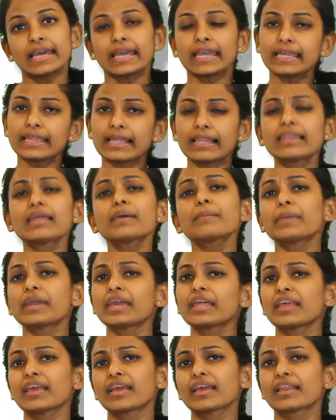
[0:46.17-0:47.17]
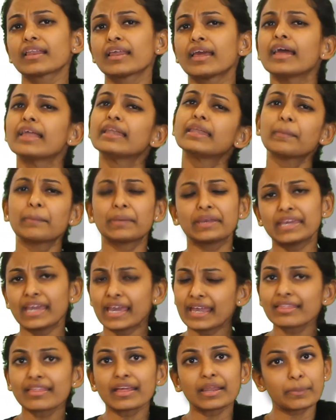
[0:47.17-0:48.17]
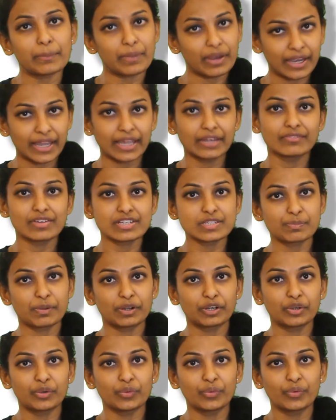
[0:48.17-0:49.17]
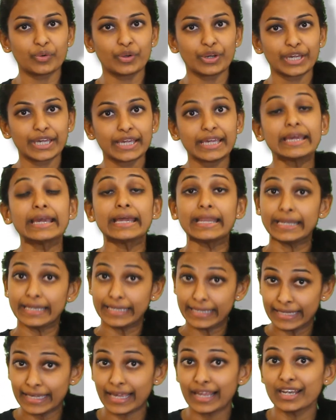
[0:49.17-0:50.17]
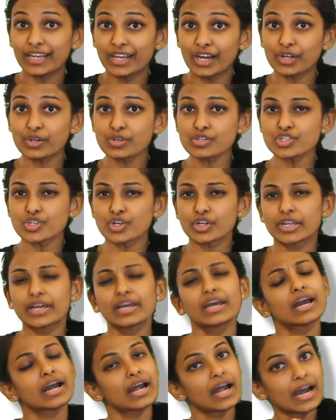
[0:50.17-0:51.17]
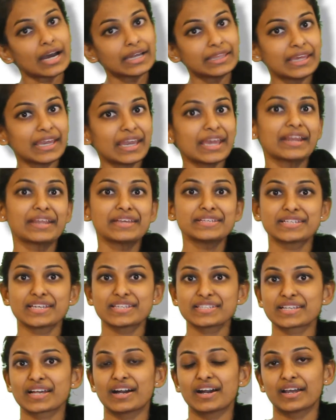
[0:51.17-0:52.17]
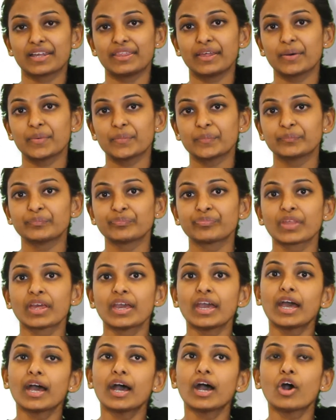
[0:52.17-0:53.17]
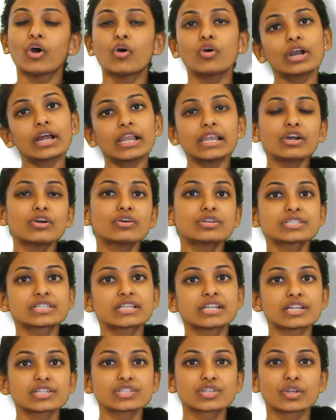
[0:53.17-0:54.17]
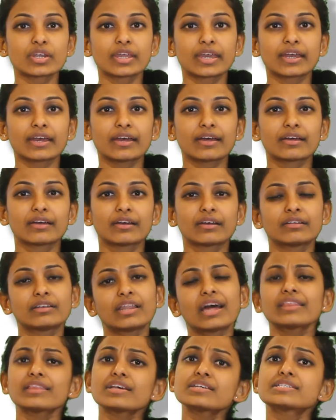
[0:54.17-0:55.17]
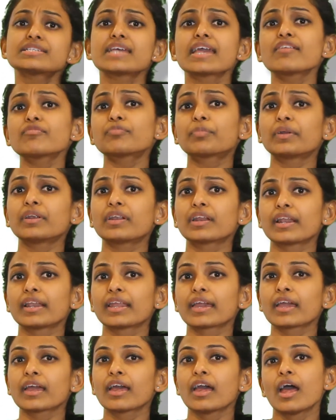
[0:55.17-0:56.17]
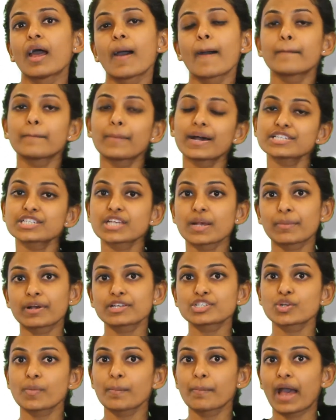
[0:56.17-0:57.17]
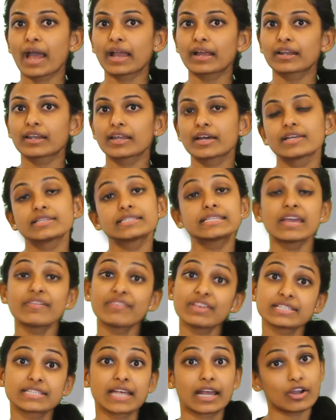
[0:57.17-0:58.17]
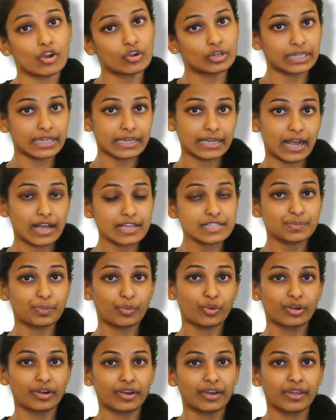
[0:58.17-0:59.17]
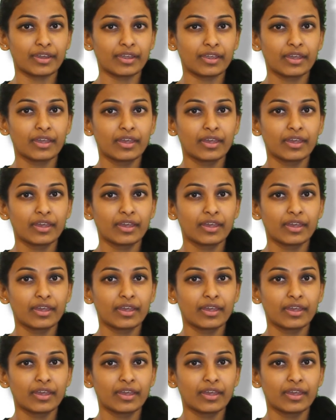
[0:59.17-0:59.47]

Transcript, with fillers: இதெல்லாம் மீறி நம்ம ஏன் தெரியுமாங்க இன்வெஸ்ட் பண்ணணும் நீங்கள் எல்லாரும் சொன்ன அதே ரீசன்ஸ்க்காக தான் உங்களில் ஒரு சிலர் சொன்னீங்க நான் தான் சேவ் பண்ணுறேனே மாதம் மாதம் பேங்க்கில் சேவிங்ஸ் அக்கௌண்ட்டில் காசு போடுறேனே